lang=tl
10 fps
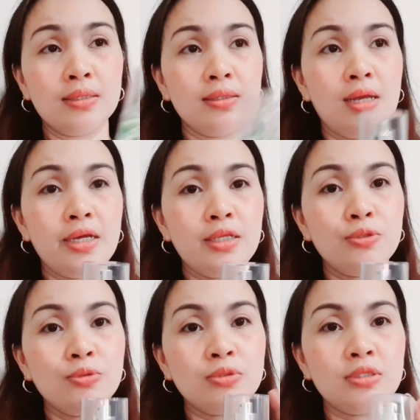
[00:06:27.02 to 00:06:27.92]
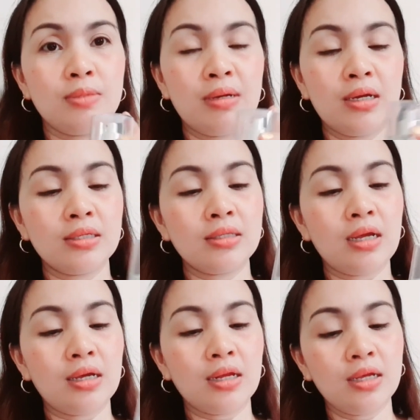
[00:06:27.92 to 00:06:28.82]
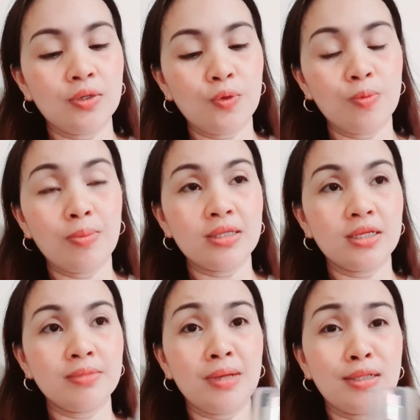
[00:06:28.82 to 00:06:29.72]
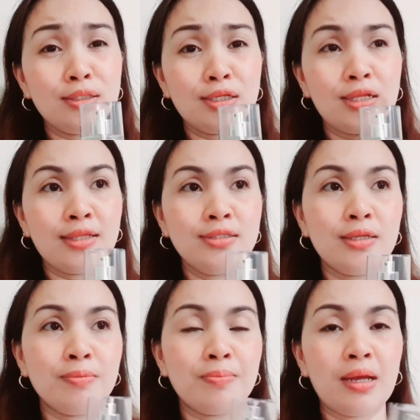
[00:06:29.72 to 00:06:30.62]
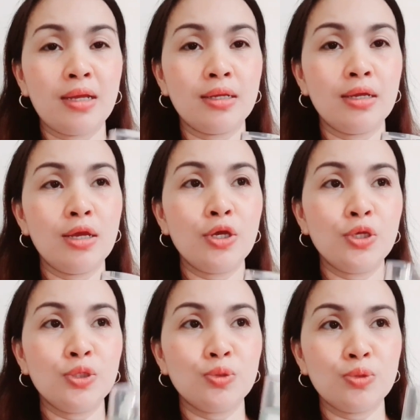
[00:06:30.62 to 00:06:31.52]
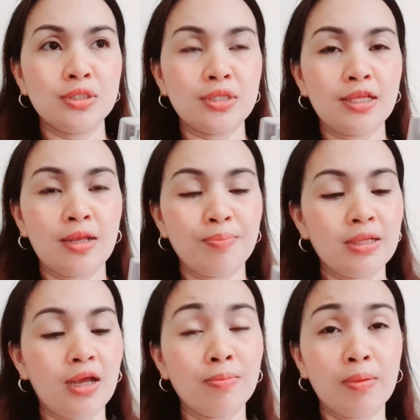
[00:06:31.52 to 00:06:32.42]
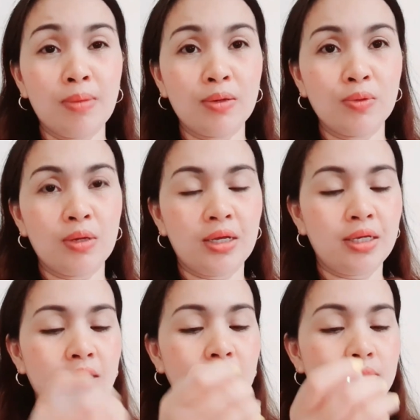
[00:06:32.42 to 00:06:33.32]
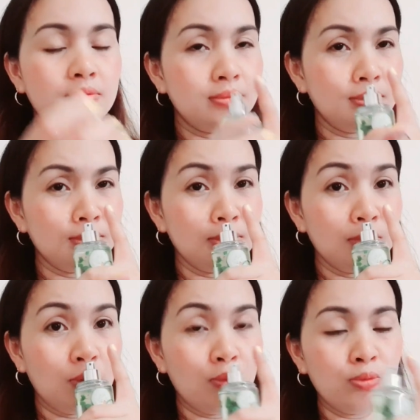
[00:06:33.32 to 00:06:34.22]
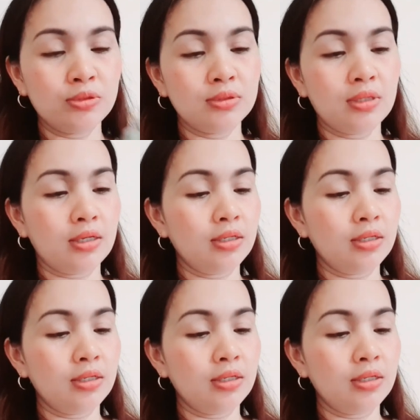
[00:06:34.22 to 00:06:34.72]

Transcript: Dahil dun sa mga nakaraang kong bath and body na nandyan pa. Yung isa na pinakamabango ay ubos na.